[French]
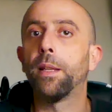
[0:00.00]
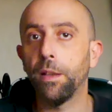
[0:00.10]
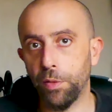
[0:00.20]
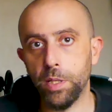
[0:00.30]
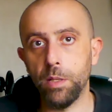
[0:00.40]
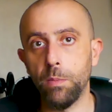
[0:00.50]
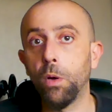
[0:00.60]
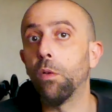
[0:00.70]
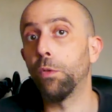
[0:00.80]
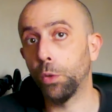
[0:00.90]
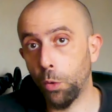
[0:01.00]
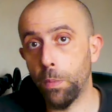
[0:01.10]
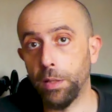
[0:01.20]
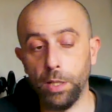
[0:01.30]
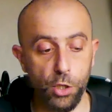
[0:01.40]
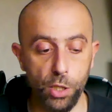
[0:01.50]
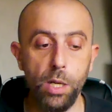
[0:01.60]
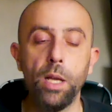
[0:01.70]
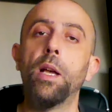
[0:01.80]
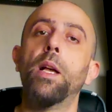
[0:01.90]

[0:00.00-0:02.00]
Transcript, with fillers: très facilement votre barre d'argile